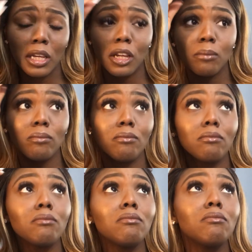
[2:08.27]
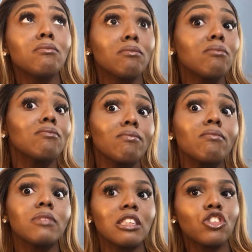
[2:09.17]
Comme,
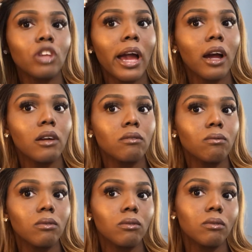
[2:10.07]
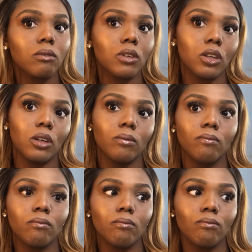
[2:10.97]
c'est cher.
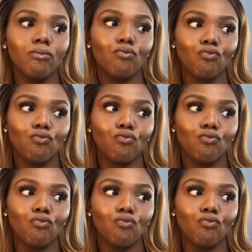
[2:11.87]
Comme,